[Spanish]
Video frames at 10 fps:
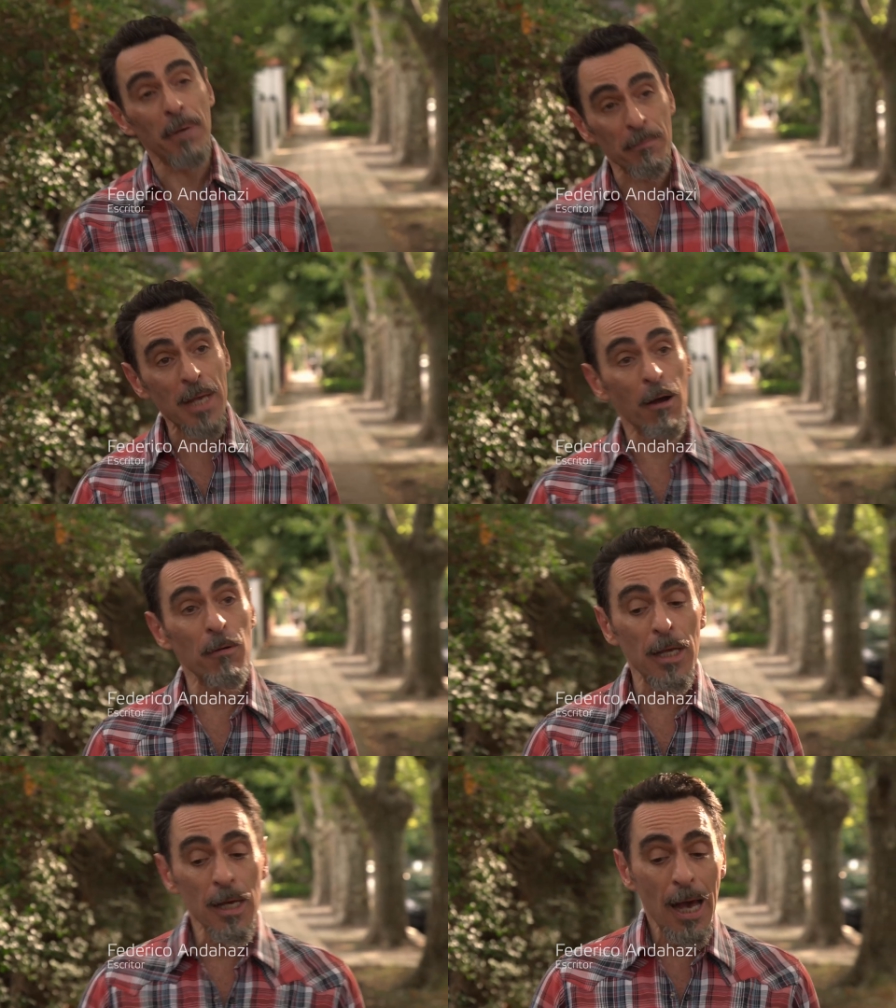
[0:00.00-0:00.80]

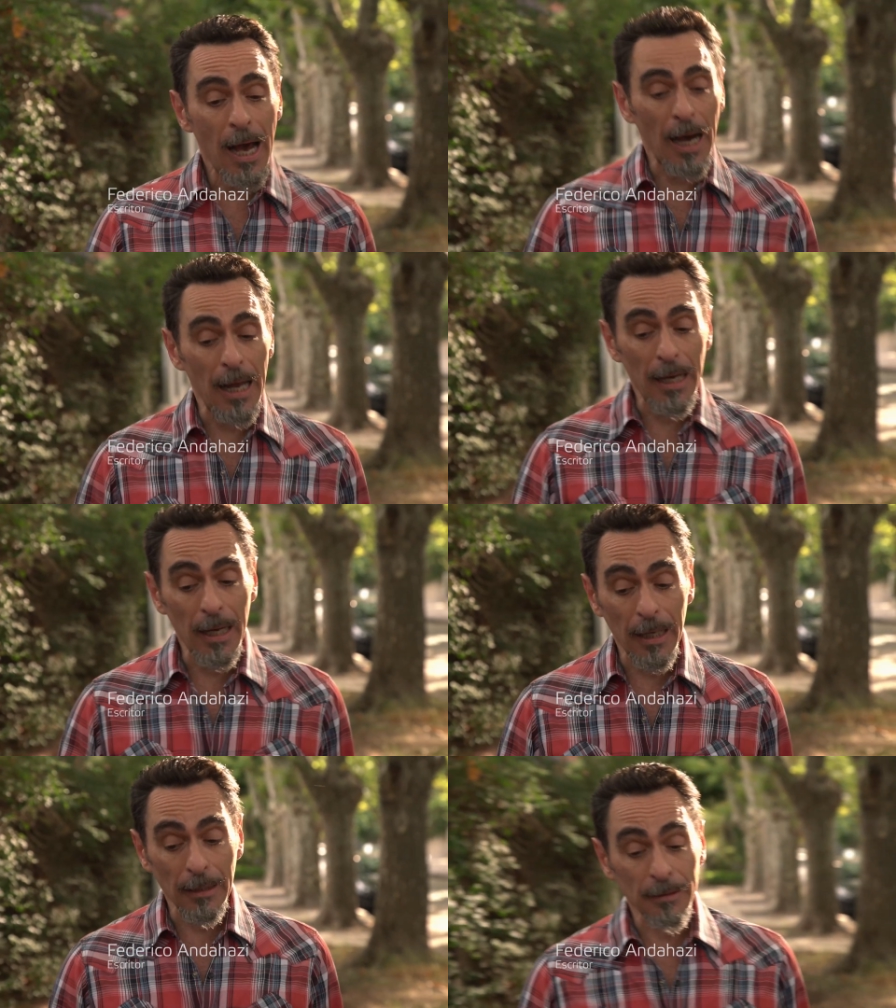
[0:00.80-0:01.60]
permeable a
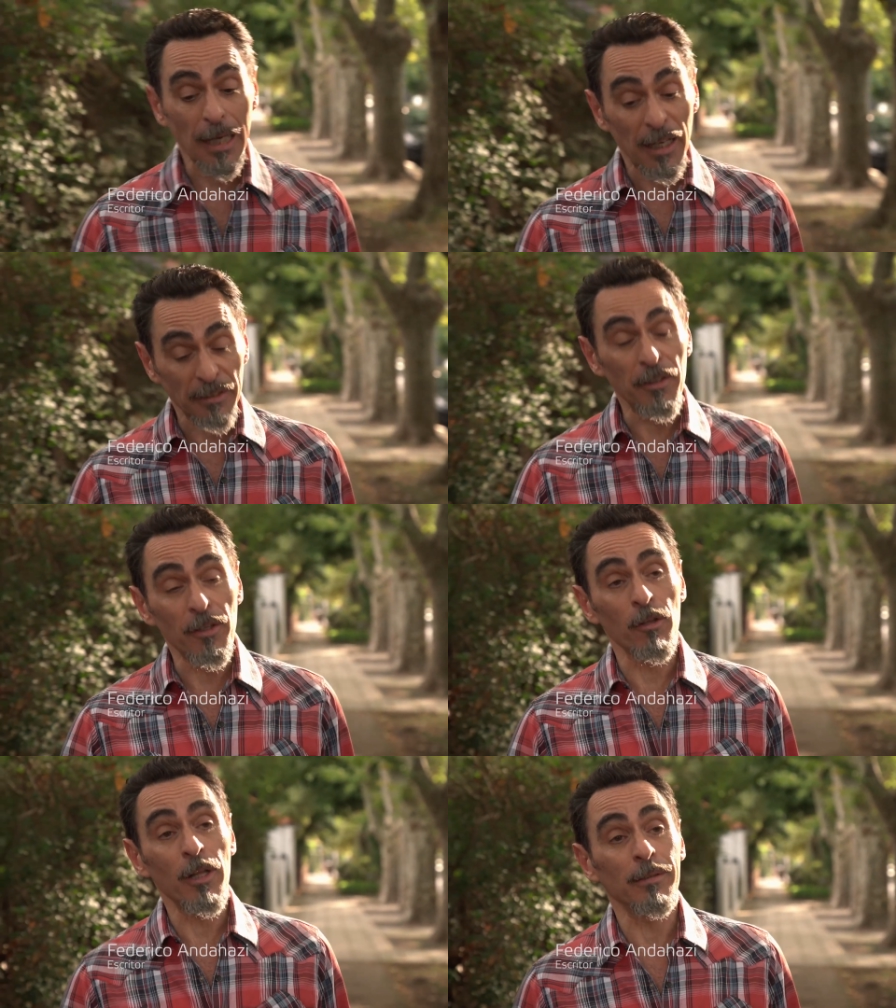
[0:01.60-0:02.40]
las
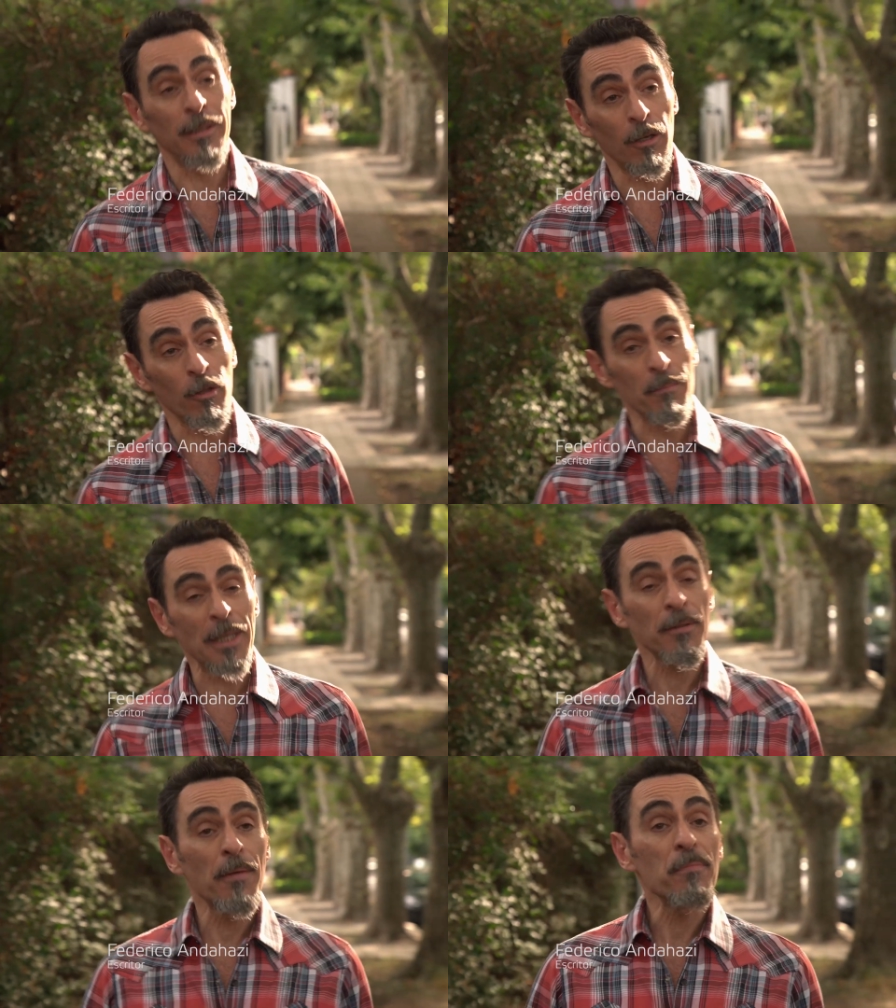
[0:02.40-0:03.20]
ideas de los
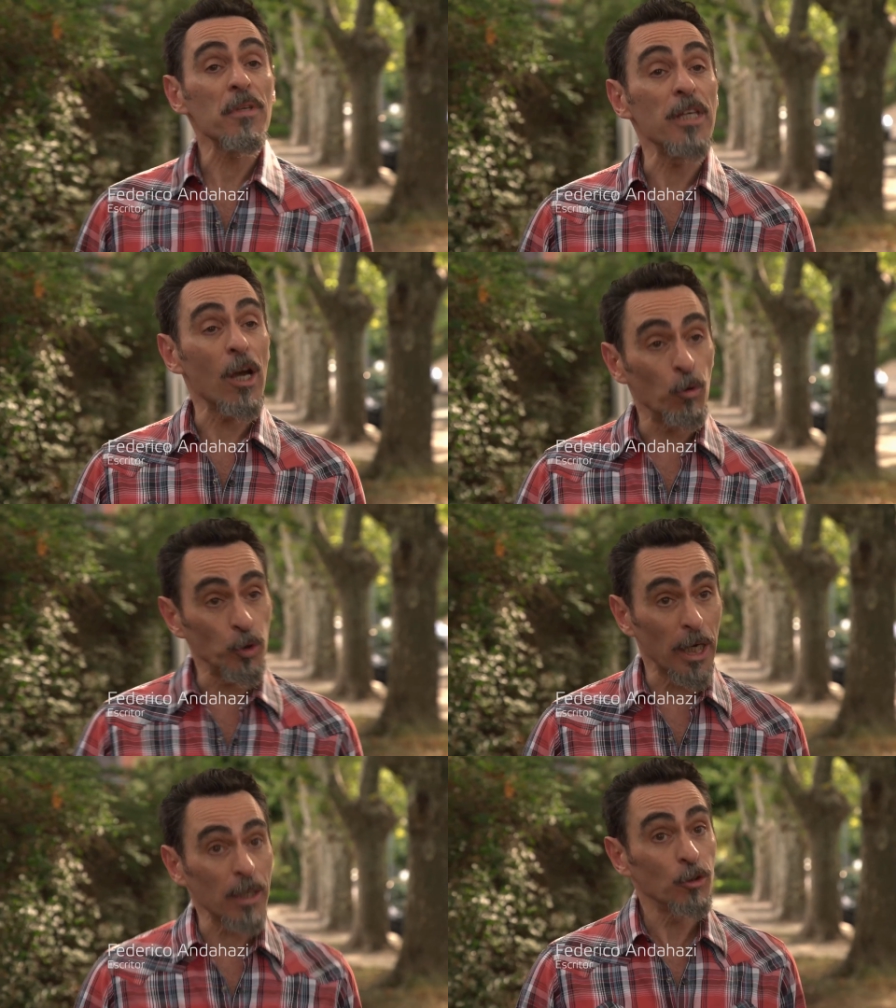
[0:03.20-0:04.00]
demás y
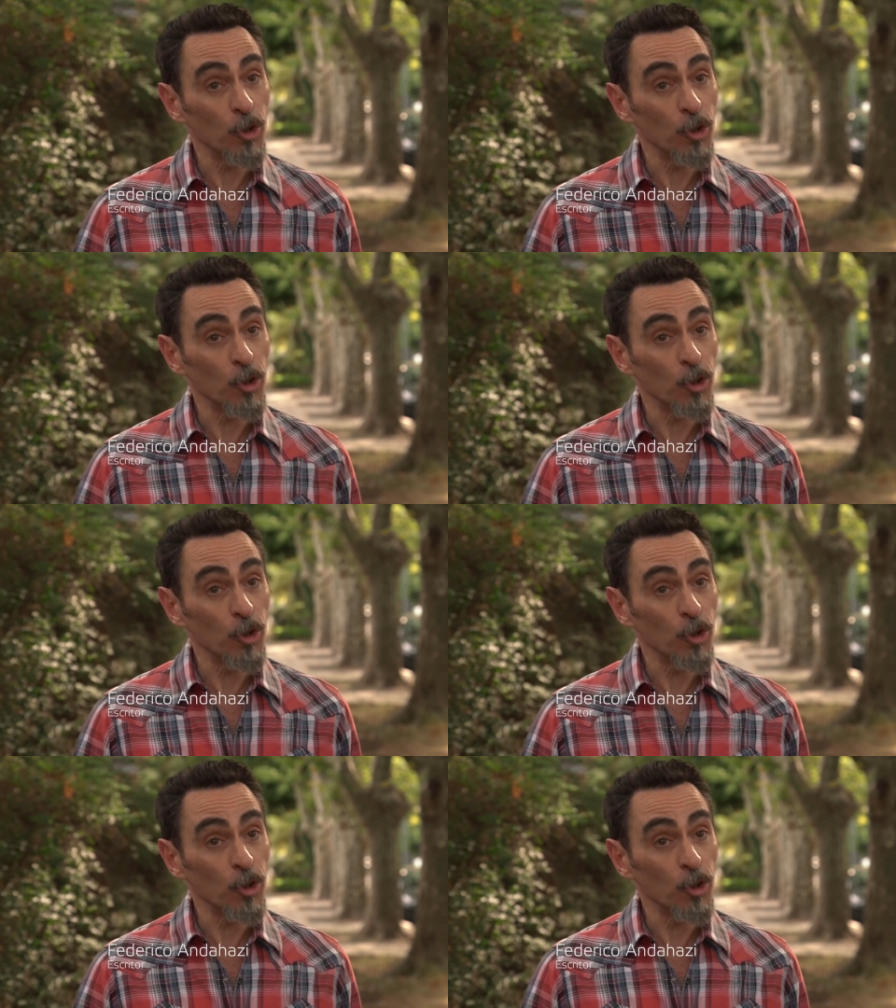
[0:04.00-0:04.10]
escuchar.